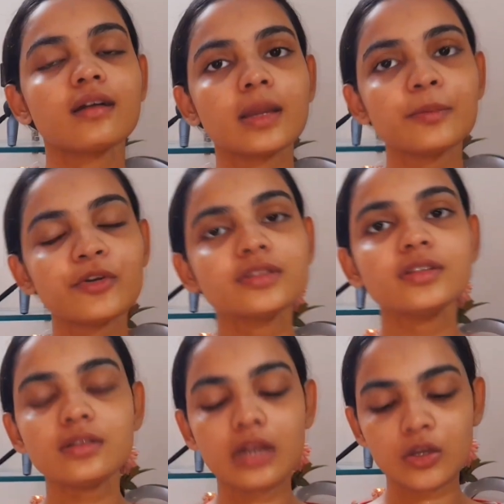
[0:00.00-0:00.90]
இப்போ வந்து
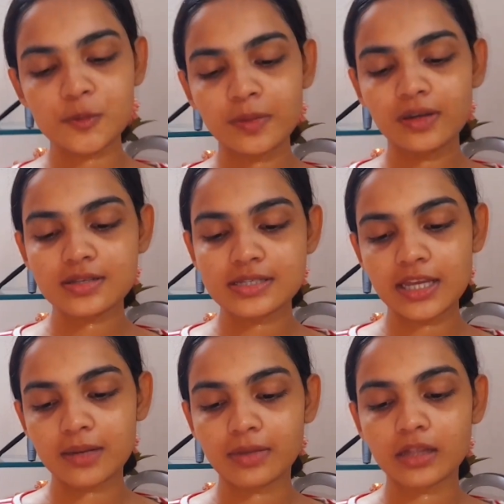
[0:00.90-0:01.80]
நான் யூஸ் பண்ணுற
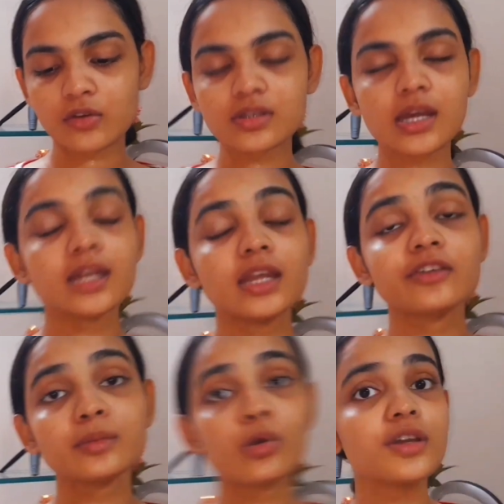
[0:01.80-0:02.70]
சீரம் அதாவது நான் இன்றைக்கி
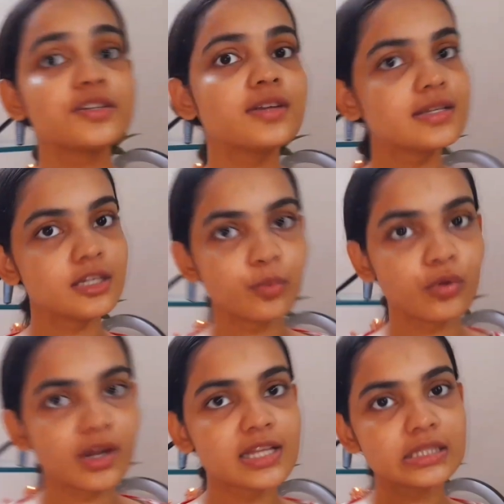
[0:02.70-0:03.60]
வந்து மாய்ஸ்சரைசர்
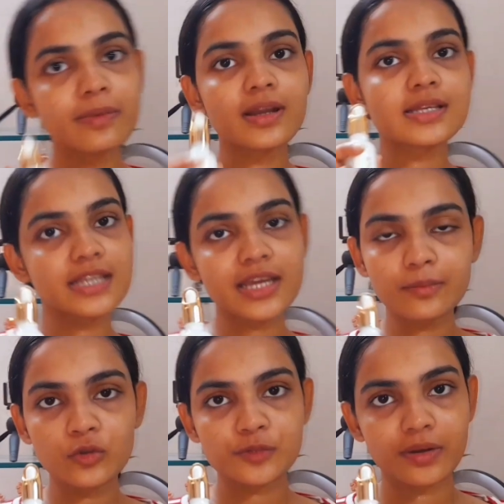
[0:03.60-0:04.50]
போடல அதுக்கு பதிலாக
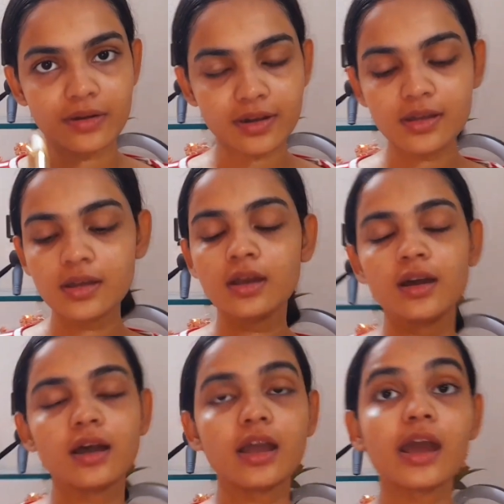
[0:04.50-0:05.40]
சீரம் யூஸ் பண்ணுறேன்
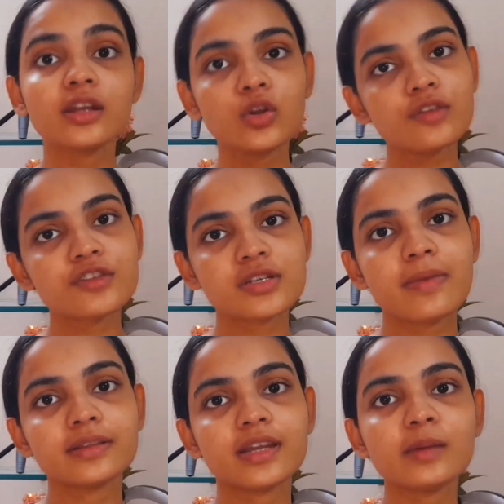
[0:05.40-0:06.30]
அண்ட் இன்னொரு விஷயம்
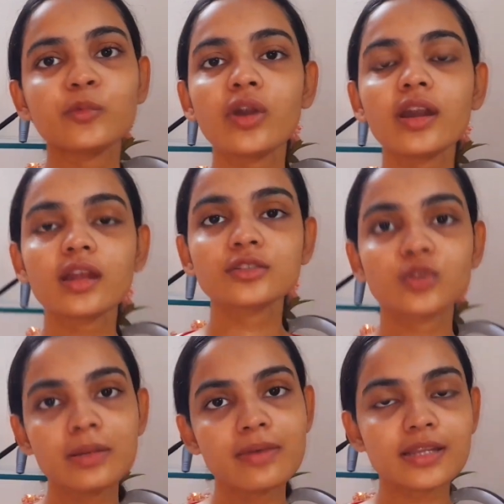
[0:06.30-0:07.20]
பார்த்தீங்கன்னா முன்னாடி நான்
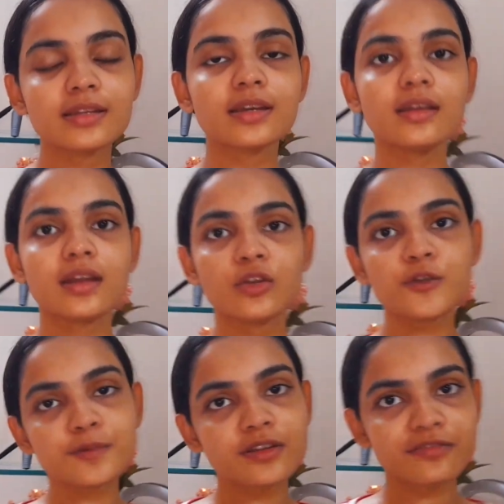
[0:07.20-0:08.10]
சொல்ல மறந்துட்டேன் நான்
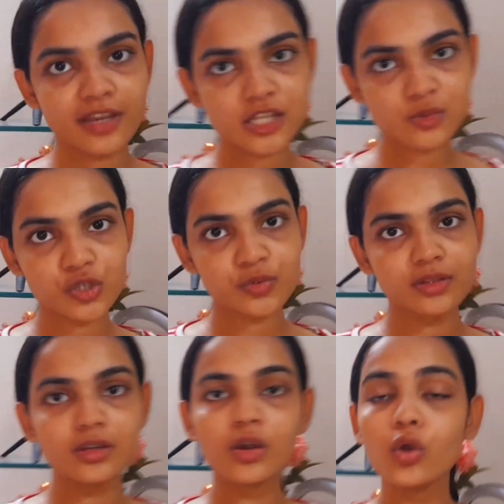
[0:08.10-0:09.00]
யூஸ் பண்ண ஃபேஸ் வாஷ்
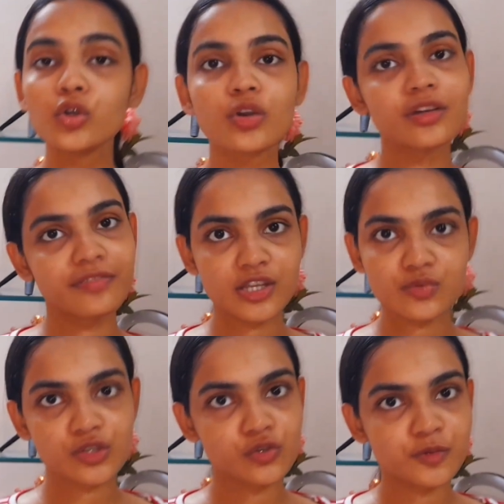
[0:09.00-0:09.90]
வந்து க்ளூட்டனோட ஃபேஸ்
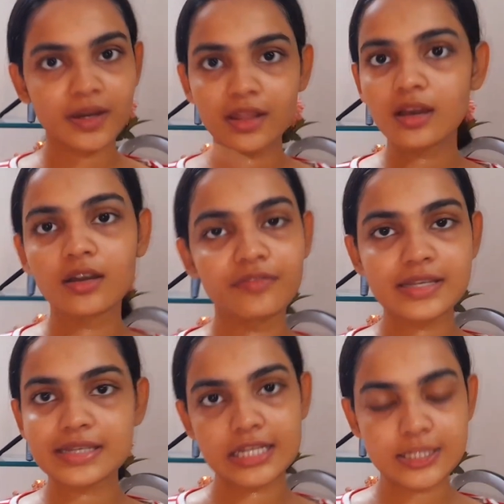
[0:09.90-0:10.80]
வாஷ் யூஸ் பண்ணி தான்
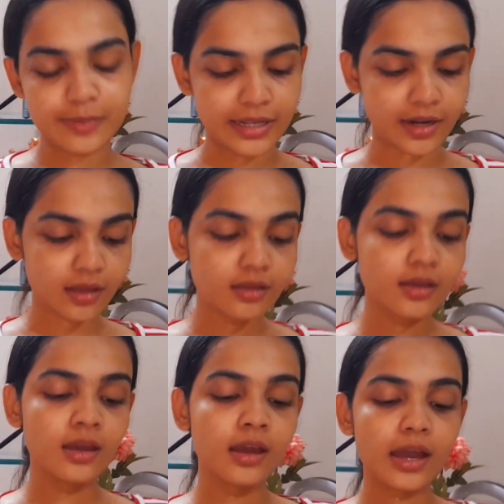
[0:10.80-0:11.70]
ஃபேஸ் கிளென்ஸ் பண்ணியிருக்கேன்
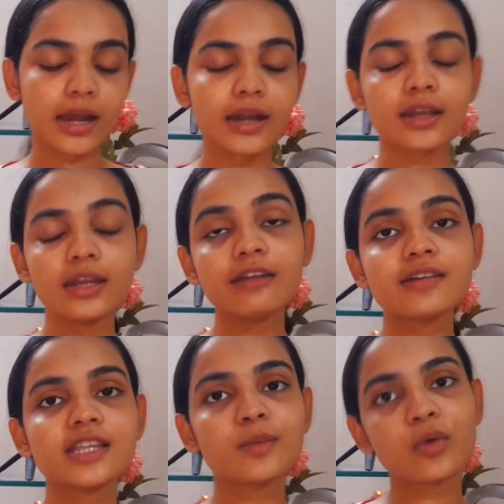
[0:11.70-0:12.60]
அண்ட் இன்றைக்கி
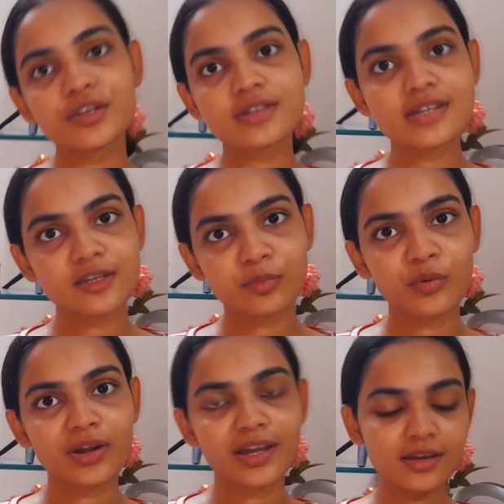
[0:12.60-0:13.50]
வந்து நான் மாய்ஸ்சரைசர்
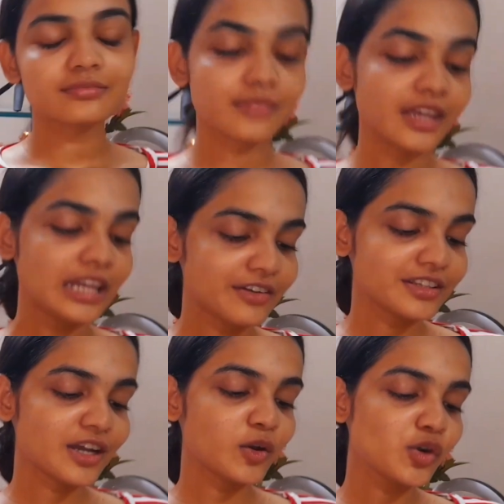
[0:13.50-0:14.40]
போடல இன்றைக்கி
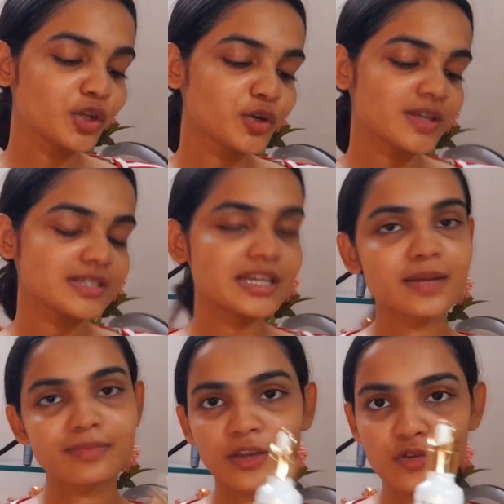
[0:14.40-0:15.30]
வந்து நான் க்ளூட்டனோட
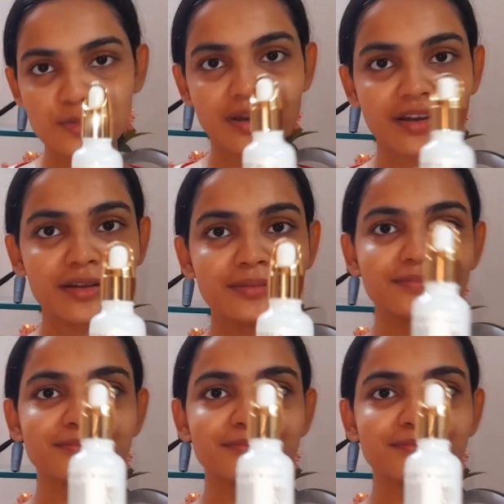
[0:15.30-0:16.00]
சீரம் தான் யூஸ் பண்ணுறேன்